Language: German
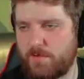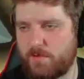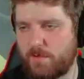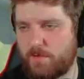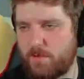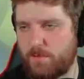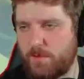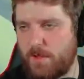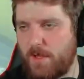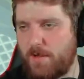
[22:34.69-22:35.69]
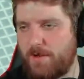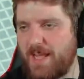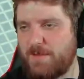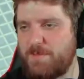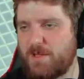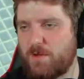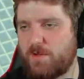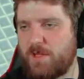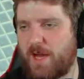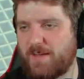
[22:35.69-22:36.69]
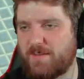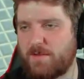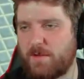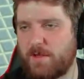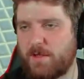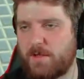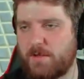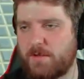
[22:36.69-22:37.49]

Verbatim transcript: Ich weiß auch nicht warum. Leck mir doch die Haxen, Alter.